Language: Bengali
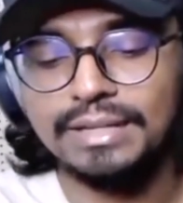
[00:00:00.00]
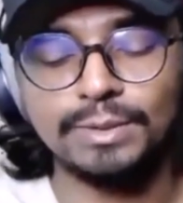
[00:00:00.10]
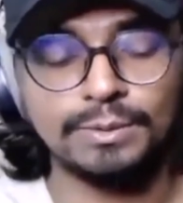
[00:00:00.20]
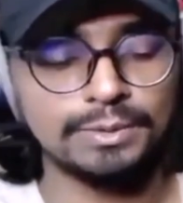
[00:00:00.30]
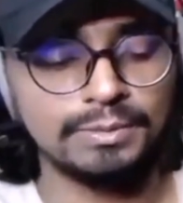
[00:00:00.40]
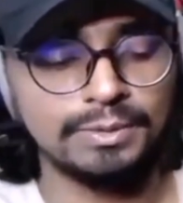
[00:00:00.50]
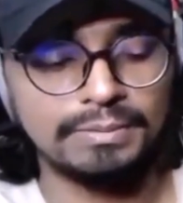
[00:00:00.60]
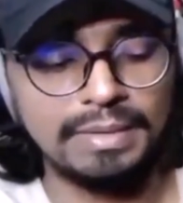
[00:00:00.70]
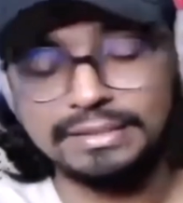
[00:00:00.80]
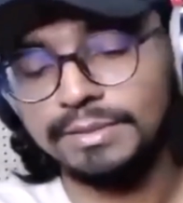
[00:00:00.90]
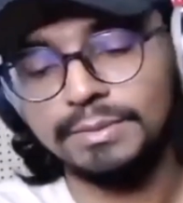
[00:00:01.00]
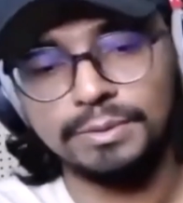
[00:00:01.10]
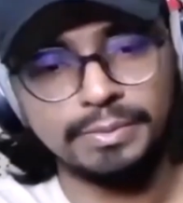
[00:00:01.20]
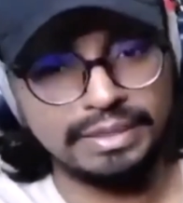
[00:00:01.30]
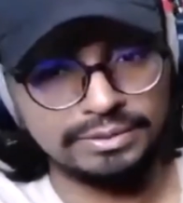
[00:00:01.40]
সবসময় পাঠাও বা
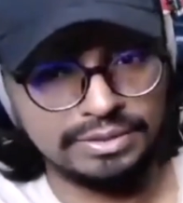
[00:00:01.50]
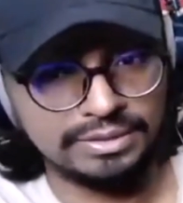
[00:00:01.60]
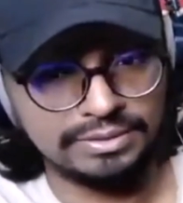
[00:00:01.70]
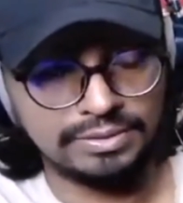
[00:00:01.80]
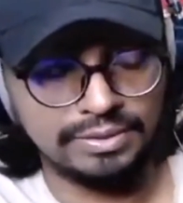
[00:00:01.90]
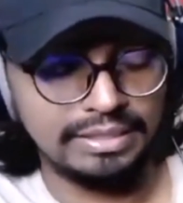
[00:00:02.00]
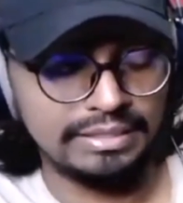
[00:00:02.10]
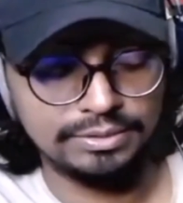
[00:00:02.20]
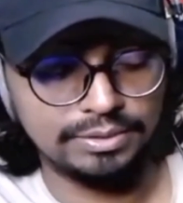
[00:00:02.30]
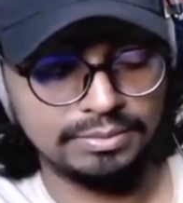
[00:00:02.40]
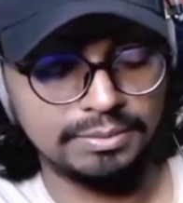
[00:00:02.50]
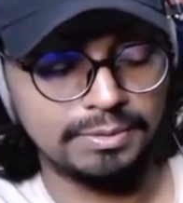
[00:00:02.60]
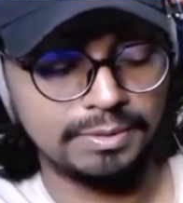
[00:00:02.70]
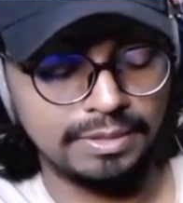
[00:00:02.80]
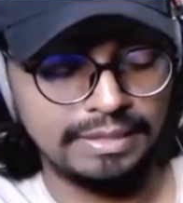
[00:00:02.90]
উপারে চলাচল করা এটা
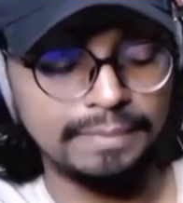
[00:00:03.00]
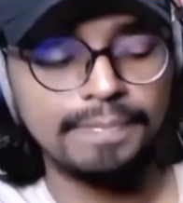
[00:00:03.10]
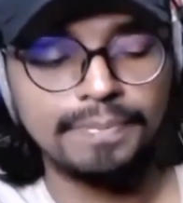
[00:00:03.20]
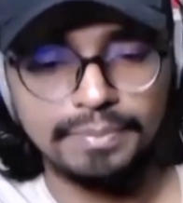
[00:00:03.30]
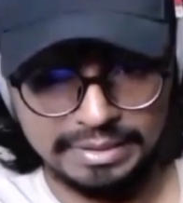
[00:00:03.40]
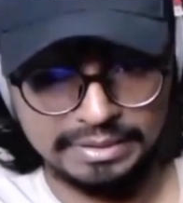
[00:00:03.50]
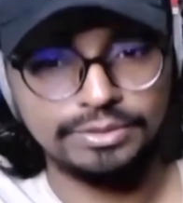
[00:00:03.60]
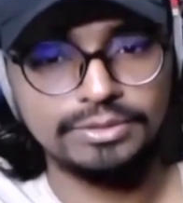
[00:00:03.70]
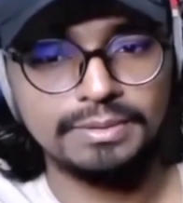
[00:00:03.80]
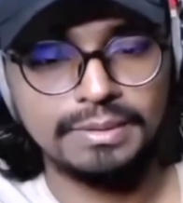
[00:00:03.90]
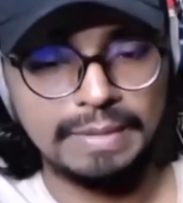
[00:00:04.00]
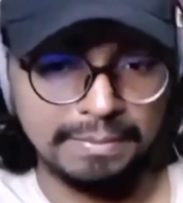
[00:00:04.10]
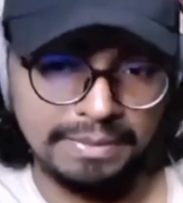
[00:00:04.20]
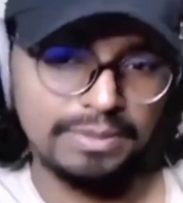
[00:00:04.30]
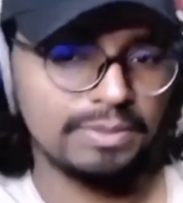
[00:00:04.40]
সম্ভবপর হয় না ব্যক্তিগতভাবে
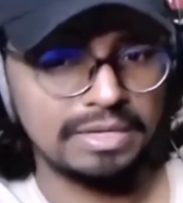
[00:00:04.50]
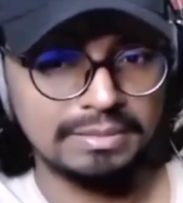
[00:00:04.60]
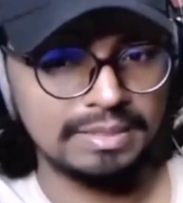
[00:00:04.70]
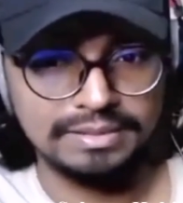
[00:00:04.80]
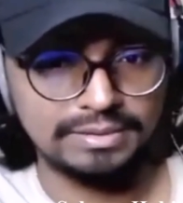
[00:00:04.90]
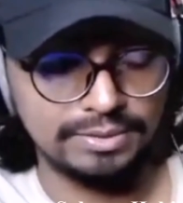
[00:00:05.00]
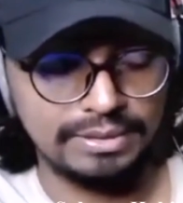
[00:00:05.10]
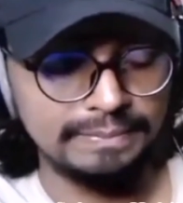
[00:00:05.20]
আমি লোকাল বাসে চলি